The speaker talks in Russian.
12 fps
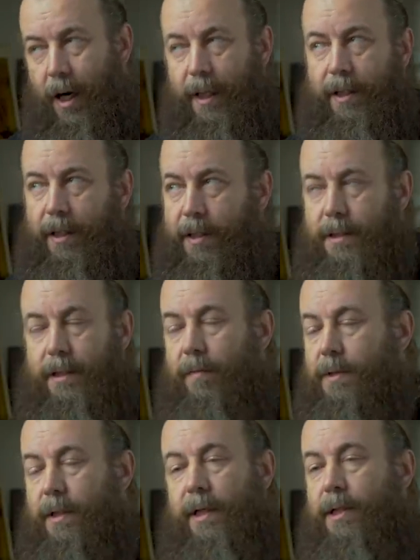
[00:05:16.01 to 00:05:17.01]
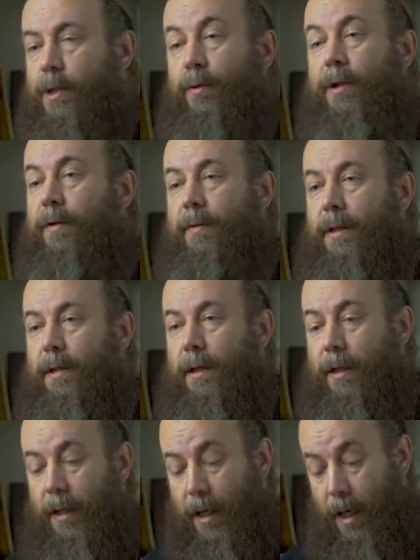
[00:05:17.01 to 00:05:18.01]
они Христа воскресшего не
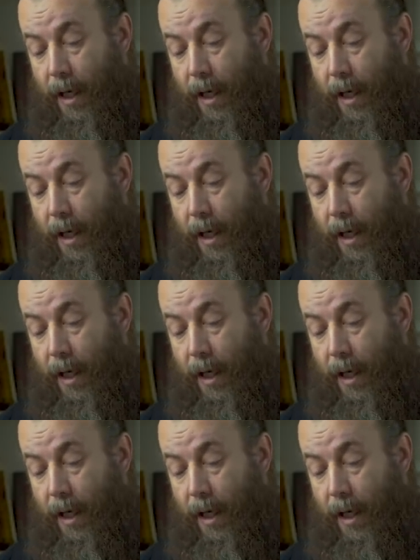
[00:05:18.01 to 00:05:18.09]
видели,